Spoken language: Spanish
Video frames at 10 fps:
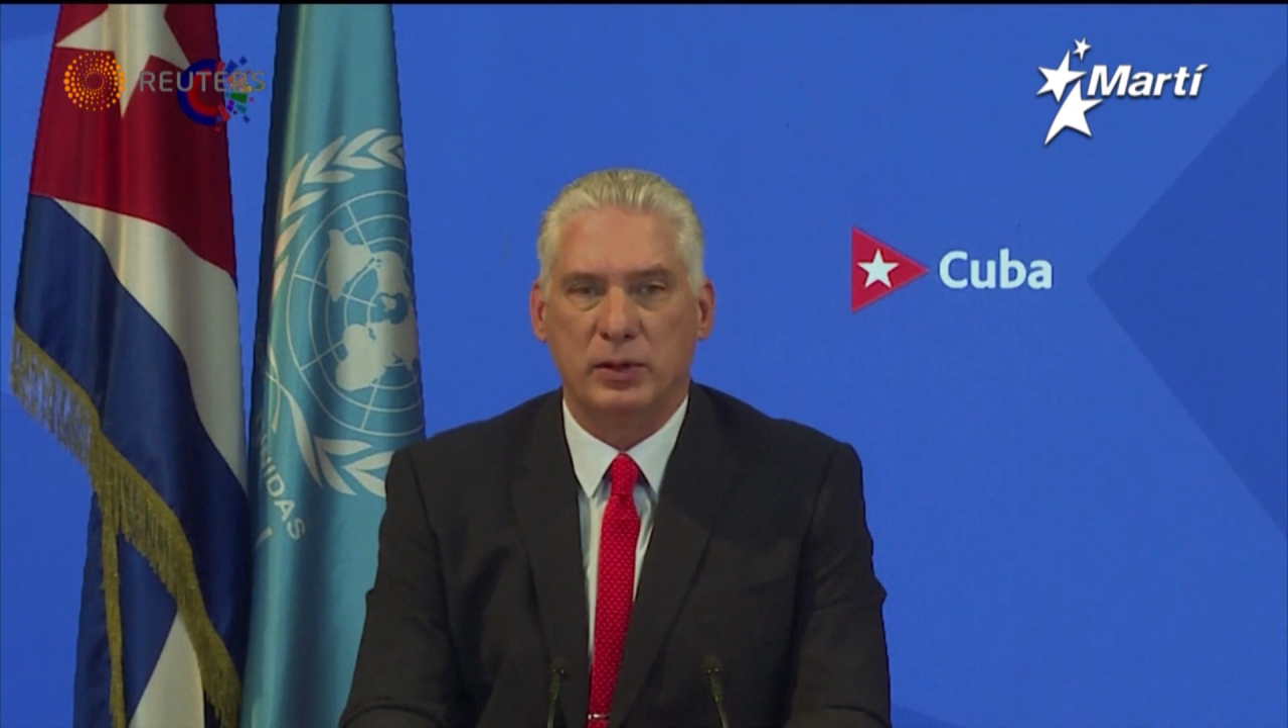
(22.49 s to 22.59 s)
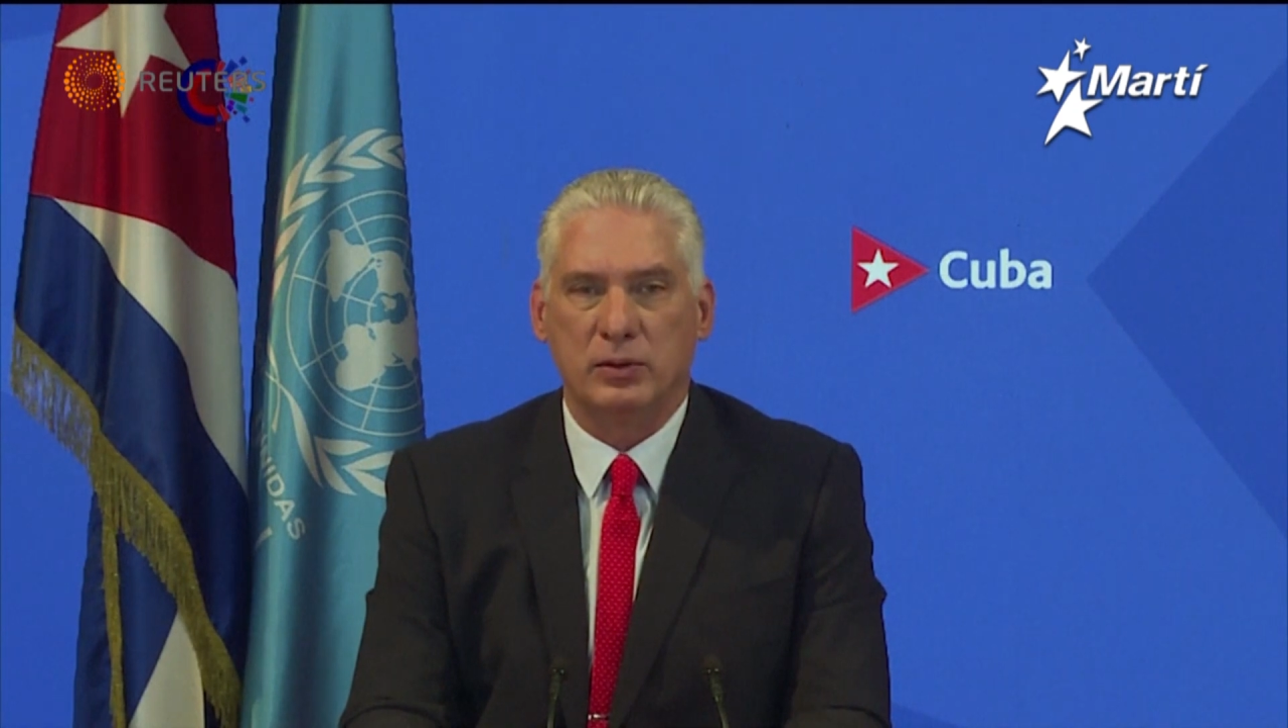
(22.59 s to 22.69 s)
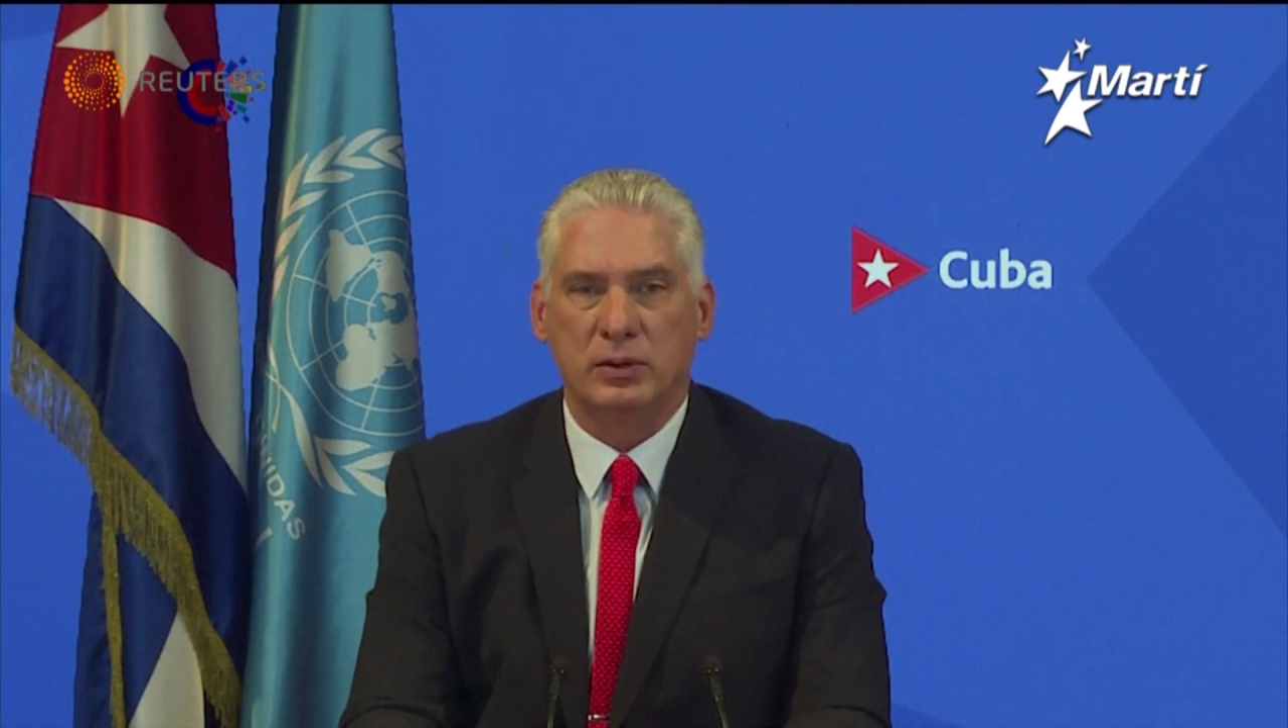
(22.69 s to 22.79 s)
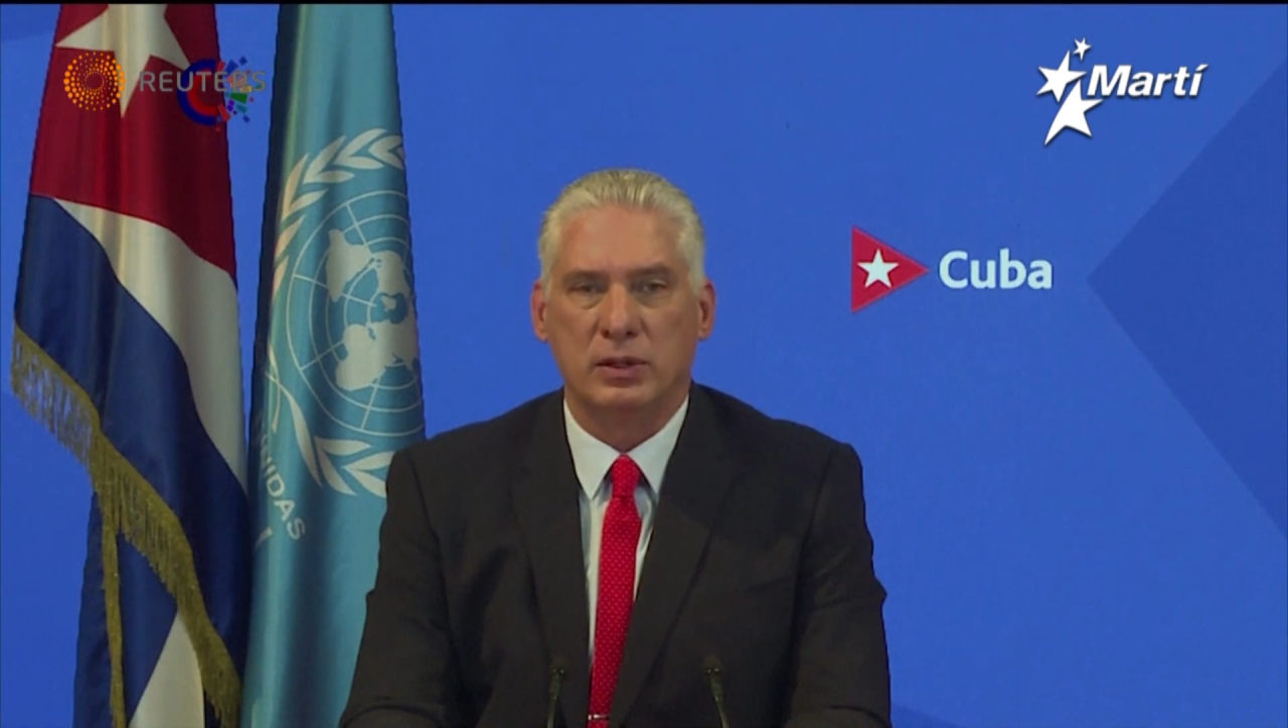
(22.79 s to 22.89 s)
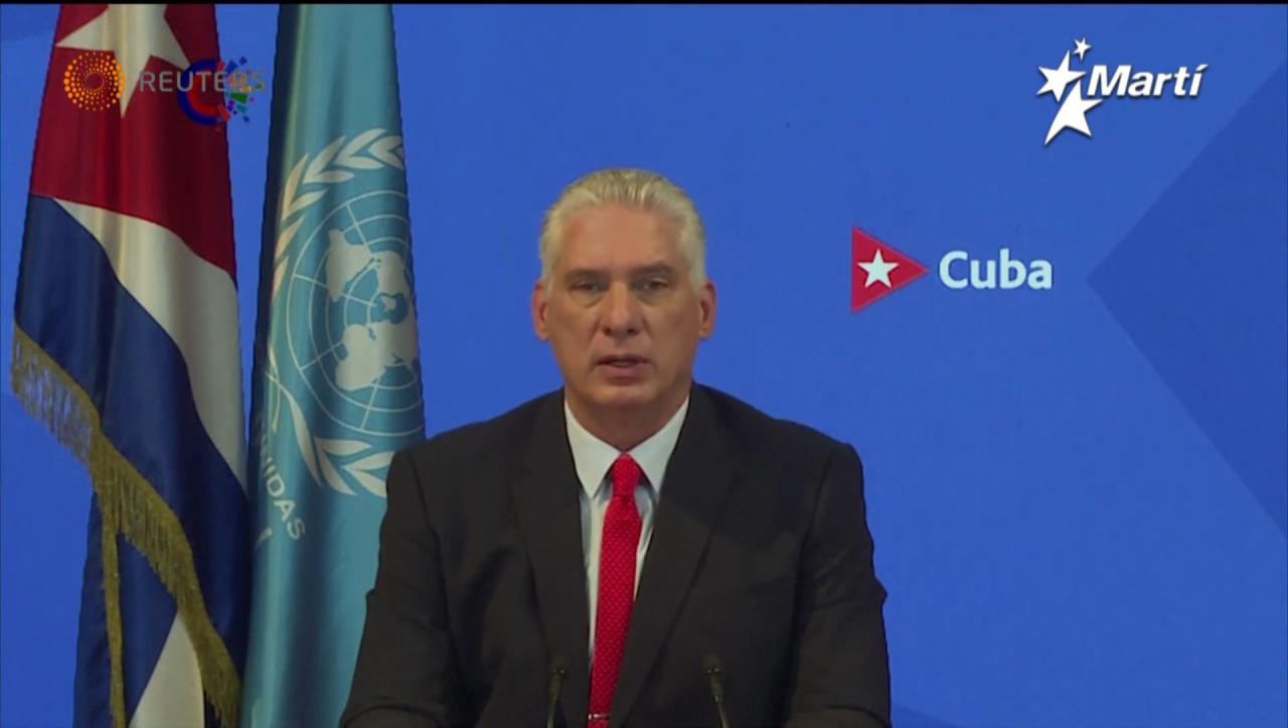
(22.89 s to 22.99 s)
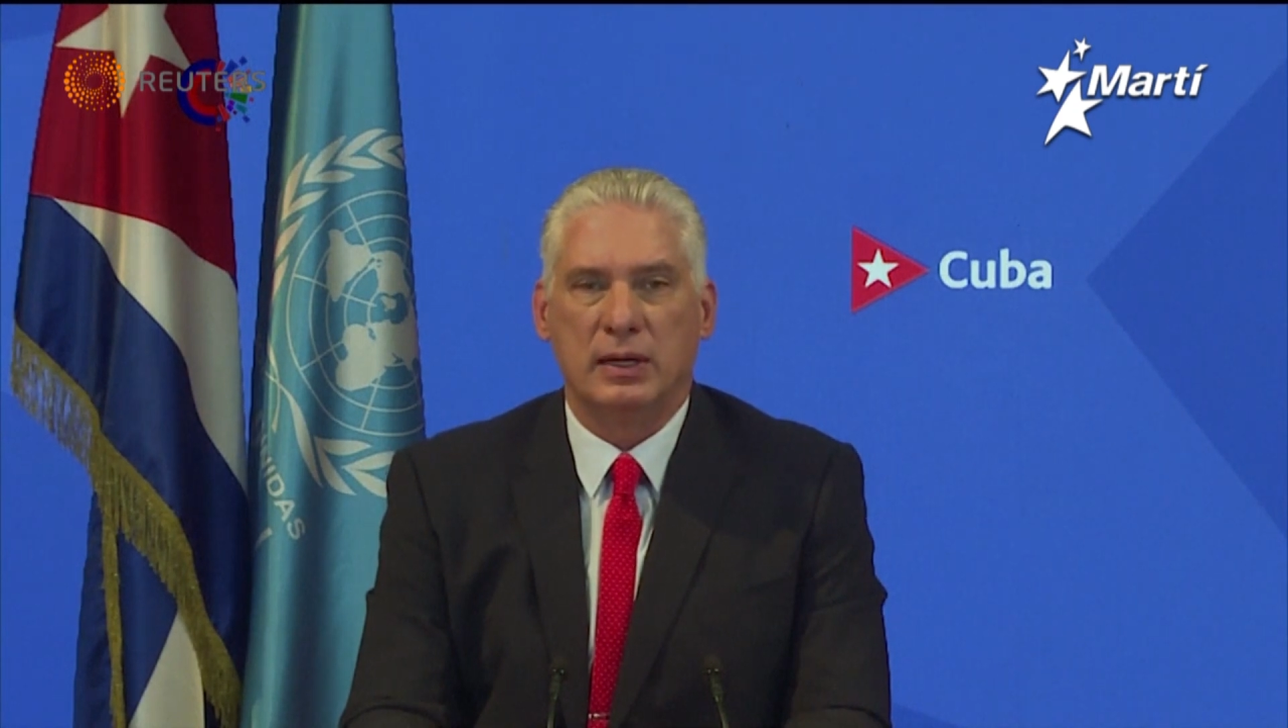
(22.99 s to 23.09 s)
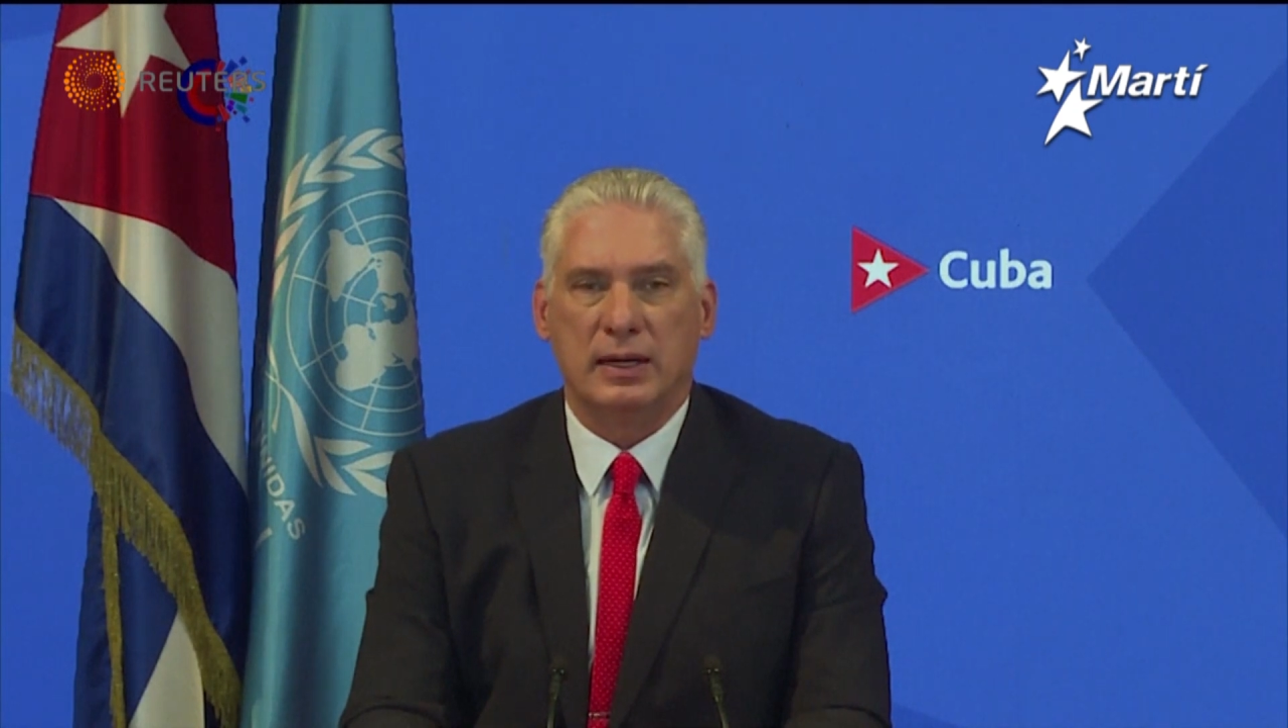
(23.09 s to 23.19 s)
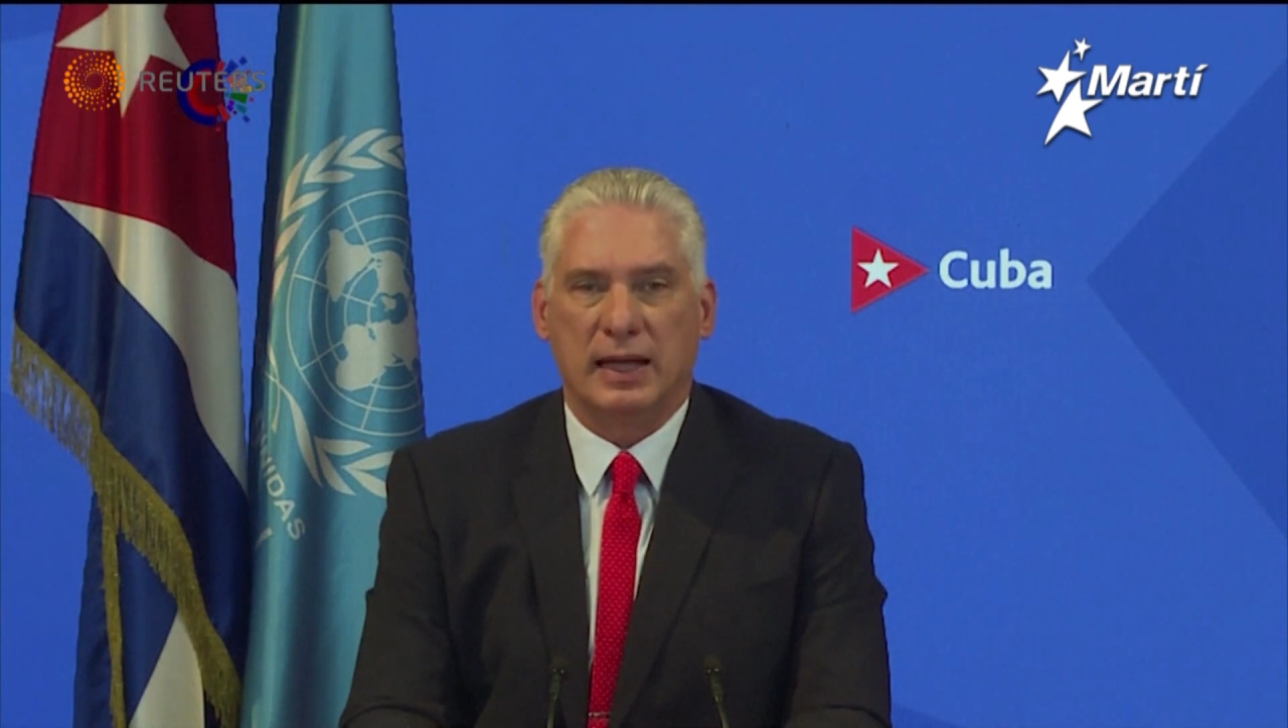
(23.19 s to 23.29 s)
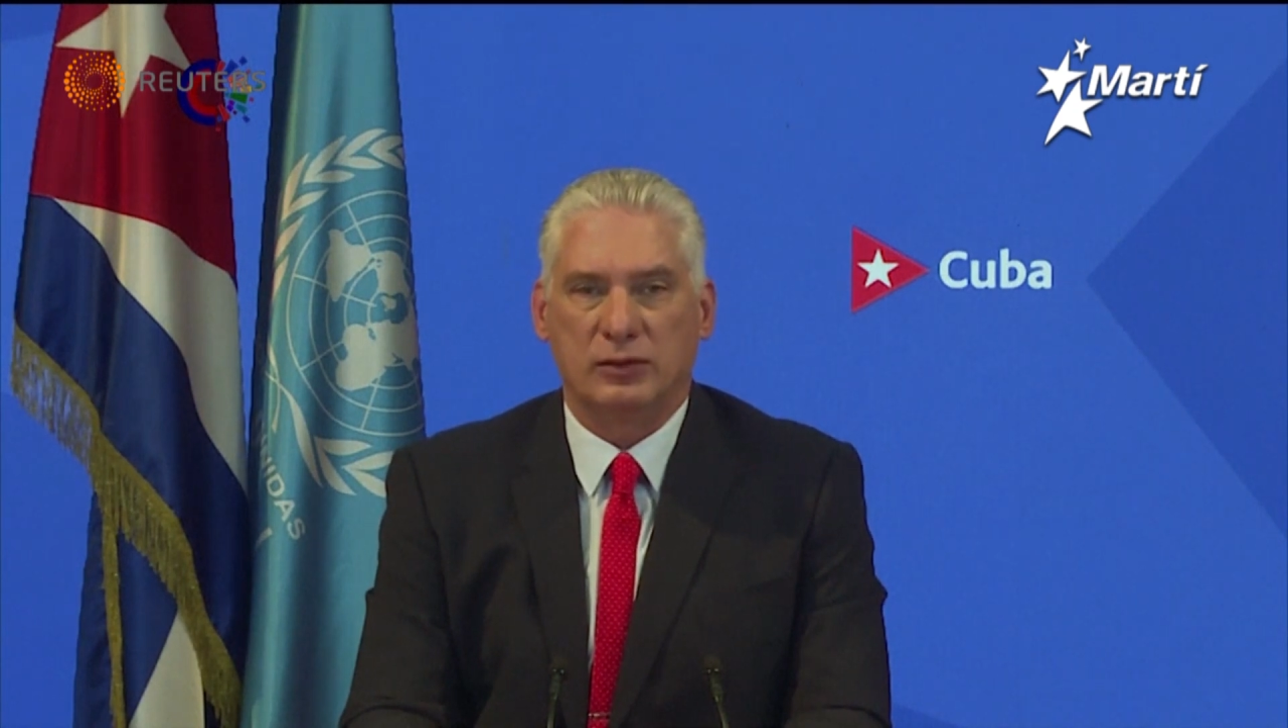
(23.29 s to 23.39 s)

impuesto por